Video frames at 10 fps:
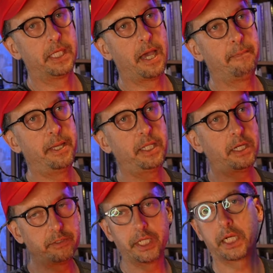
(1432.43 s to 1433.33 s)
やめた
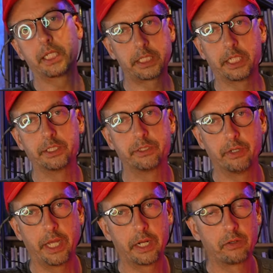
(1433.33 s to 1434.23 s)
くなかったんですよ
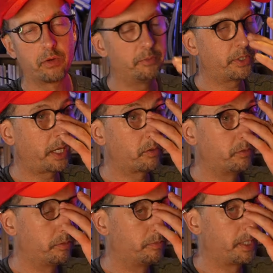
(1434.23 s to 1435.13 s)
ねこれも結
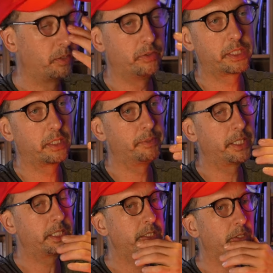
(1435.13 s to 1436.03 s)
構まあ噂
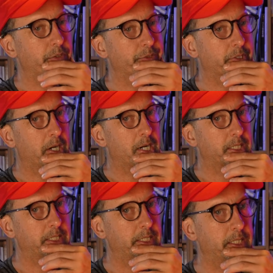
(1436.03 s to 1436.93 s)
話というか
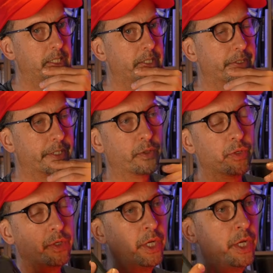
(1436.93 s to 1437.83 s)
話で出てるけ
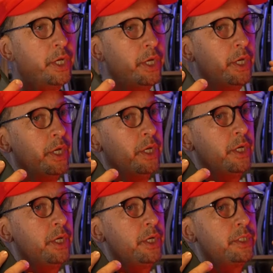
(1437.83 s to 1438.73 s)
ど
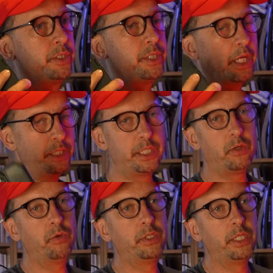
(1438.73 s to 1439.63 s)
全然
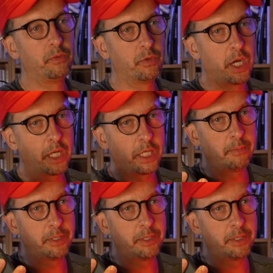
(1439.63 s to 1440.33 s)
本人はや